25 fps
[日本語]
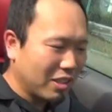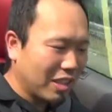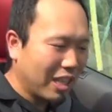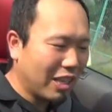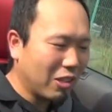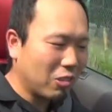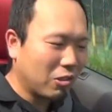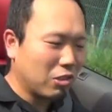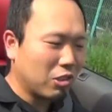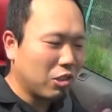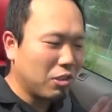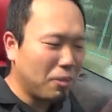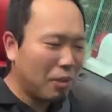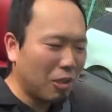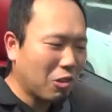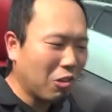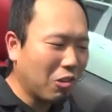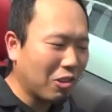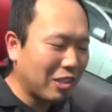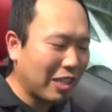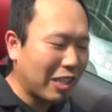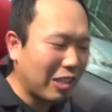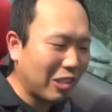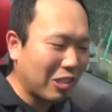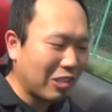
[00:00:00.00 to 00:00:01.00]
こう踏み込
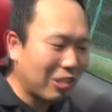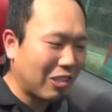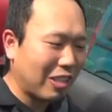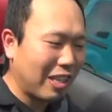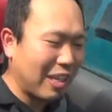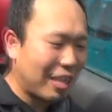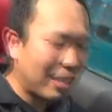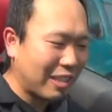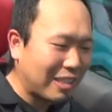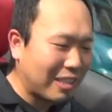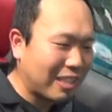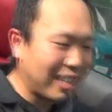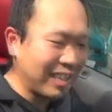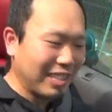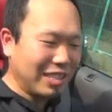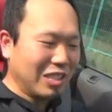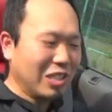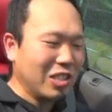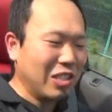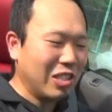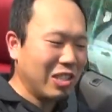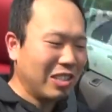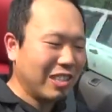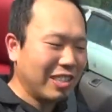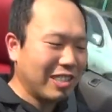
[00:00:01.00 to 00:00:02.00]
んだ時のね
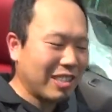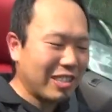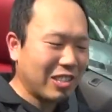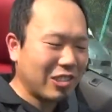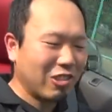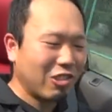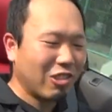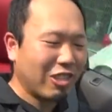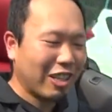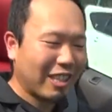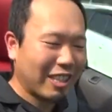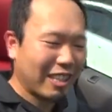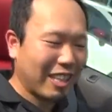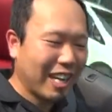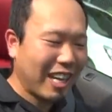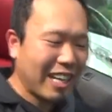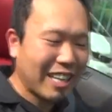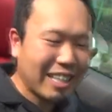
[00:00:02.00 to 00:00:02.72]
ガツンっていうのがない